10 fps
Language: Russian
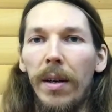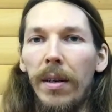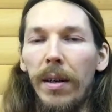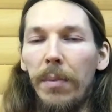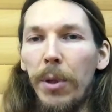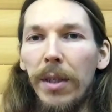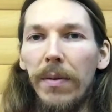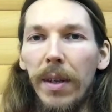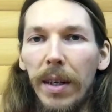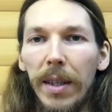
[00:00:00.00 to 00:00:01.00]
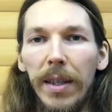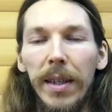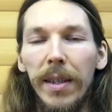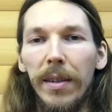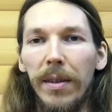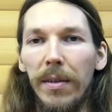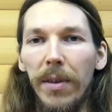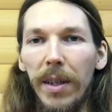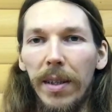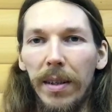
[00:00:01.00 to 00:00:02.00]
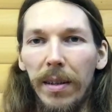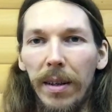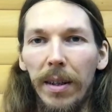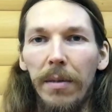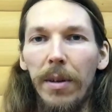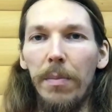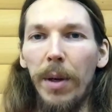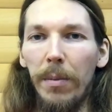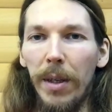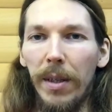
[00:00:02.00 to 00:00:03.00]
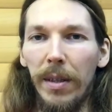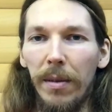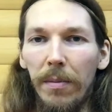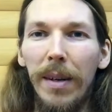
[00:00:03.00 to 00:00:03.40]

общественная организация называется «Родовые поместья».